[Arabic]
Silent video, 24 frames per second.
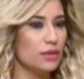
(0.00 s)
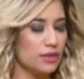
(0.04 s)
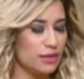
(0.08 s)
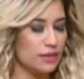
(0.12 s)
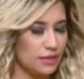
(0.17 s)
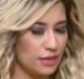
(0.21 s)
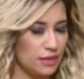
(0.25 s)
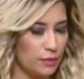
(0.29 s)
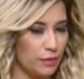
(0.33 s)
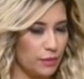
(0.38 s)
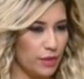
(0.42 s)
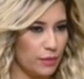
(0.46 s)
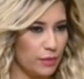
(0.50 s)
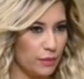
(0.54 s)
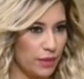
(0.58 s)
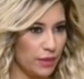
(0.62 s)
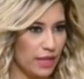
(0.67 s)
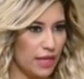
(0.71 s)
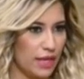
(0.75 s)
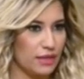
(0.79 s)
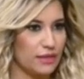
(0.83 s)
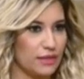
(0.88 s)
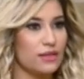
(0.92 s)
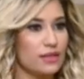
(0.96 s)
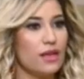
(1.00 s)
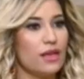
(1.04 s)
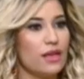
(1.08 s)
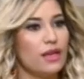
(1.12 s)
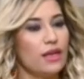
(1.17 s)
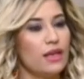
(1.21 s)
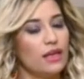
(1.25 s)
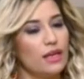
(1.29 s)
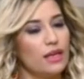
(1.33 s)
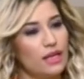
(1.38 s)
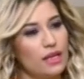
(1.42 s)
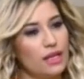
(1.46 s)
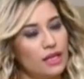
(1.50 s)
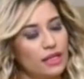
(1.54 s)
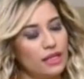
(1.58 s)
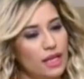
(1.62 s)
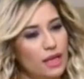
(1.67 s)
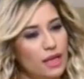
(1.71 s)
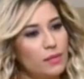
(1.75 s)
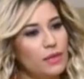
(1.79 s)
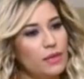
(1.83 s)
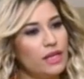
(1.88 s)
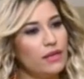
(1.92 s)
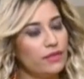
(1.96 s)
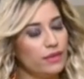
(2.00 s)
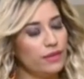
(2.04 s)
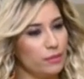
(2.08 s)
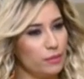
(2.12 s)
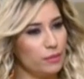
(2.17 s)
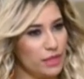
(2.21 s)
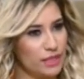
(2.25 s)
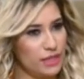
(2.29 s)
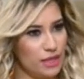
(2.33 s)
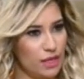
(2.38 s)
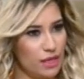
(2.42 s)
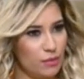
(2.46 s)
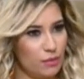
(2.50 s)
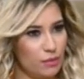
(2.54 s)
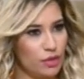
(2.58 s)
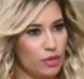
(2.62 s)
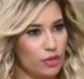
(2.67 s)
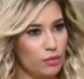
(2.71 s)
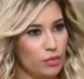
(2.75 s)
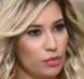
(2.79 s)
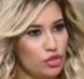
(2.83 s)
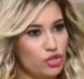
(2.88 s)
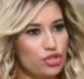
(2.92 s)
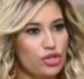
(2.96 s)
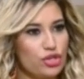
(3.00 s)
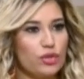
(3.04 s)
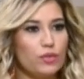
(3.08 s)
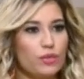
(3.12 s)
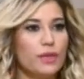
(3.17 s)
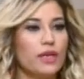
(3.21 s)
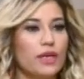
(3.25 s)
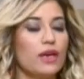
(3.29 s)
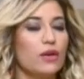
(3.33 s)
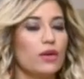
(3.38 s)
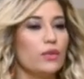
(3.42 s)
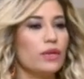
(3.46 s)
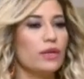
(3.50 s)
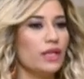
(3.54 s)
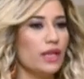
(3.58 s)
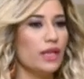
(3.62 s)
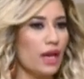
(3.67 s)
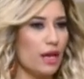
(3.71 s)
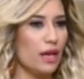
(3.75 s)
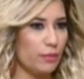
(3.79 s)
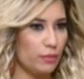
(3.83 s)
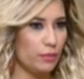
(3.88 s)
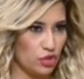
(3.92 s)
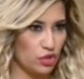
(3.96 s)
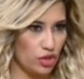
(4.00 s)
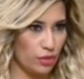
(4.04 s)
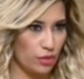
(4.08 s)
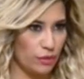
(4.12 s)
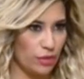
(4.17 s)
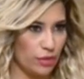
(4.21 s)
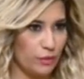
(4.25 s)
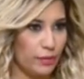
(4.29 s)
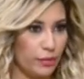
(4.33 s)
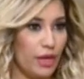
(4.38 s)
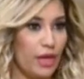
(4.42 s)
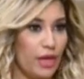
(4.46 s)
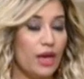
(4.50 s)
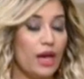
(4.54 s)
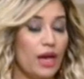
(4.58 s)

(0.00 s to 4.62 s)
السيبيوم جلاندز آه ده بيقفل مسام البشره وبيكون لي حب الشباب